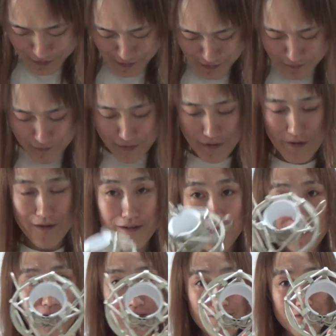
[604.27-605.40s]
いいでこれ
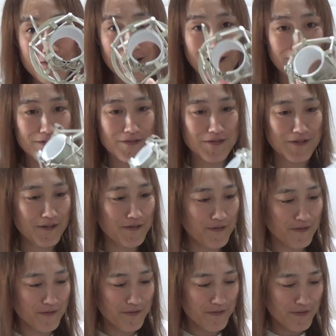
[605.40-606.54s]
こんなのがついてん
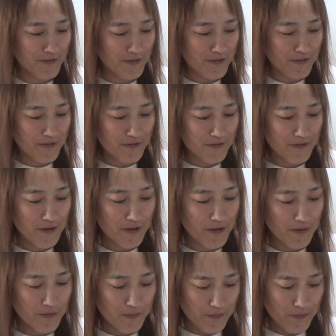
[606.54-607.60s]
ので